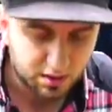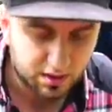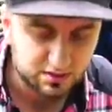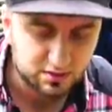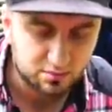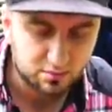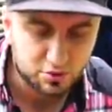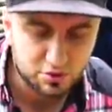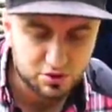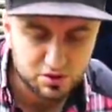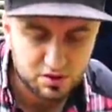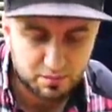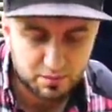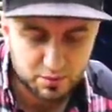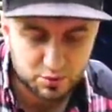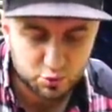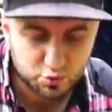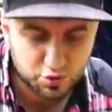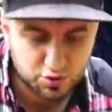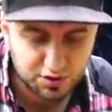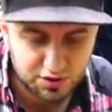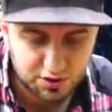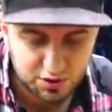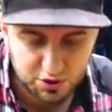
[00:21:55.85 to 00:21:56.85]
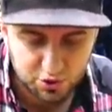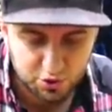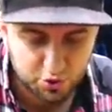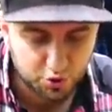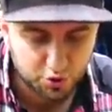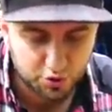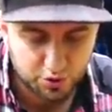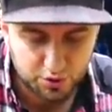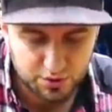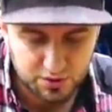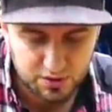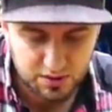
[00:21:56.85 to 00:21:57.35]
это можно потушить и
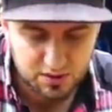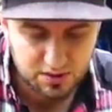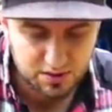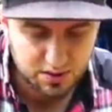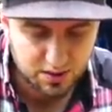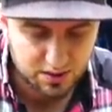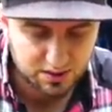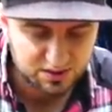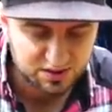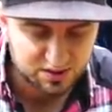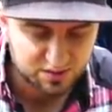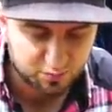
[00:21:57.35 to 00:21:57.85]
еще не один раз